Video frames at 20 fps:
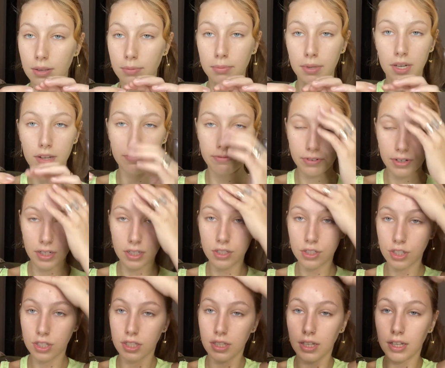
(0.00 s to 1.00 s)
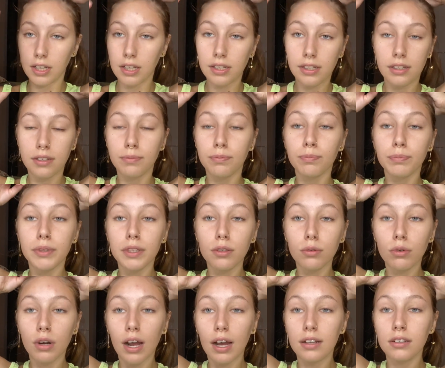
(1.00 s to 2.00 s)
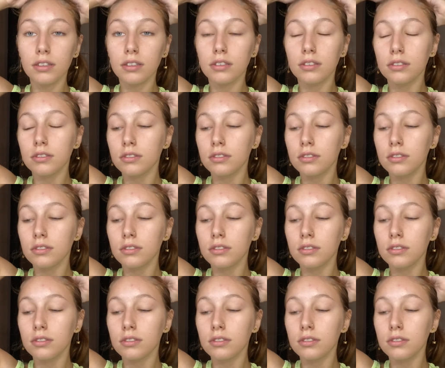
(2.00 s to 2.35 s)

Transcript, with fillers: mini franja que tem aqui pendurada.